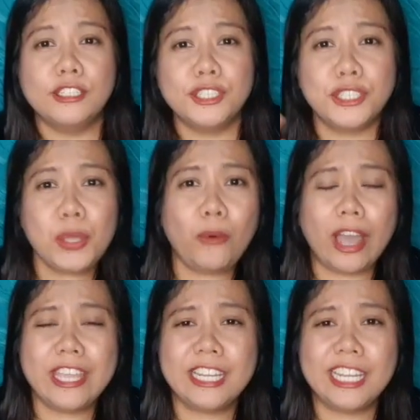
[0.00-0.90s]
So,
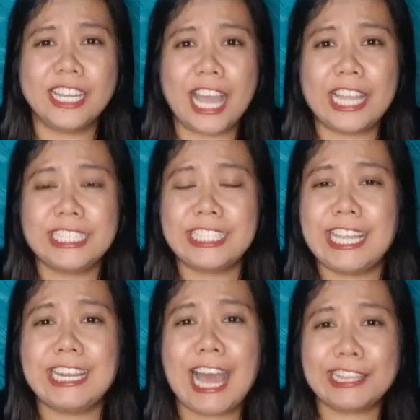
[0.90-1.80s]
ayan na guys,
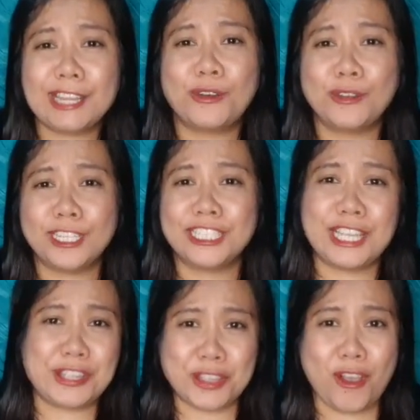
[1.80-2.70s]
nailatag ko na sa
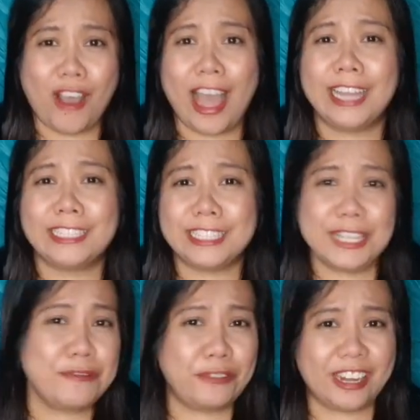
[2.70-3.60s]
inyo ang
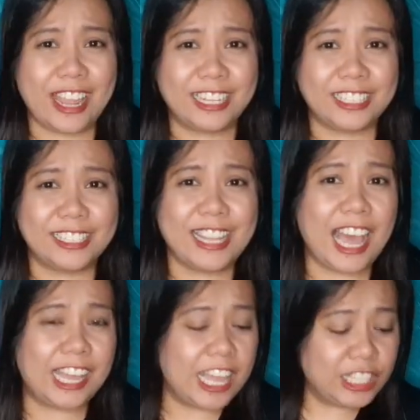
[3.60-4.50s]
difference
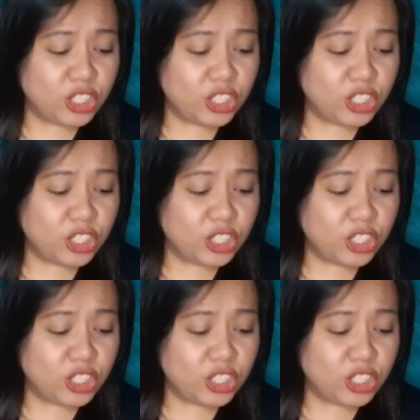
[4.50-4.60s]
ng